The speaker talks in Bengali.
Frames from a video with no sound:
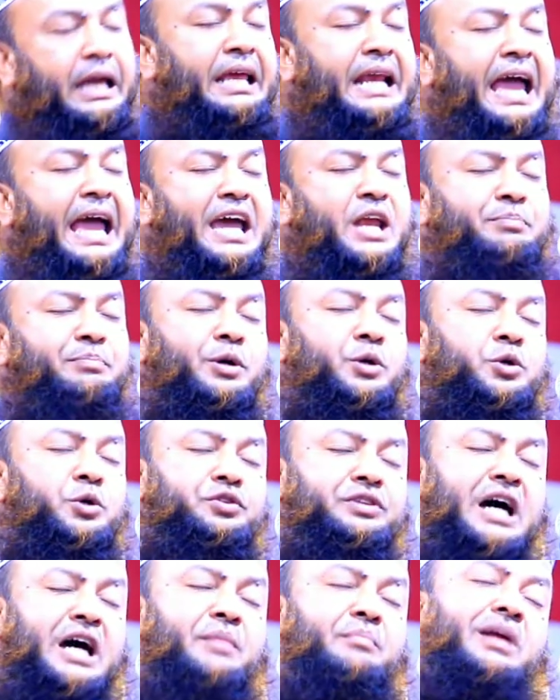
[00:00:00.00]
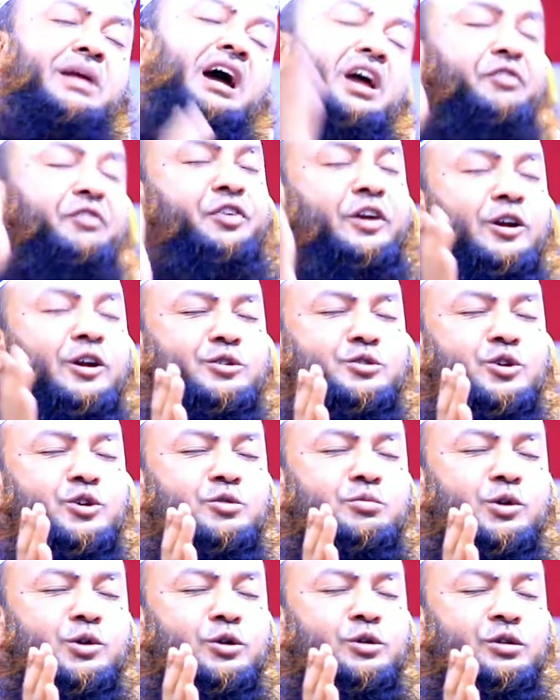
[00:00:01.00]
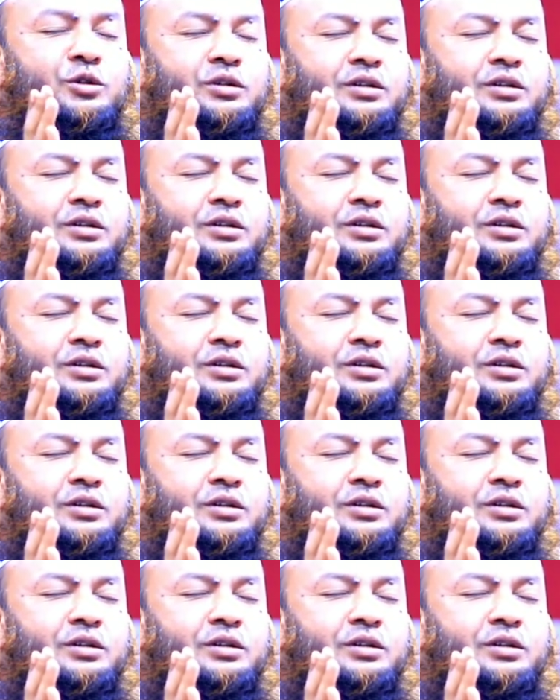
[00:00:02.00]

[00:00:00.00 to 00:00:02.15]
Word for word: এই রায়ের বিরুদ্ধে আমরা এফিল করব।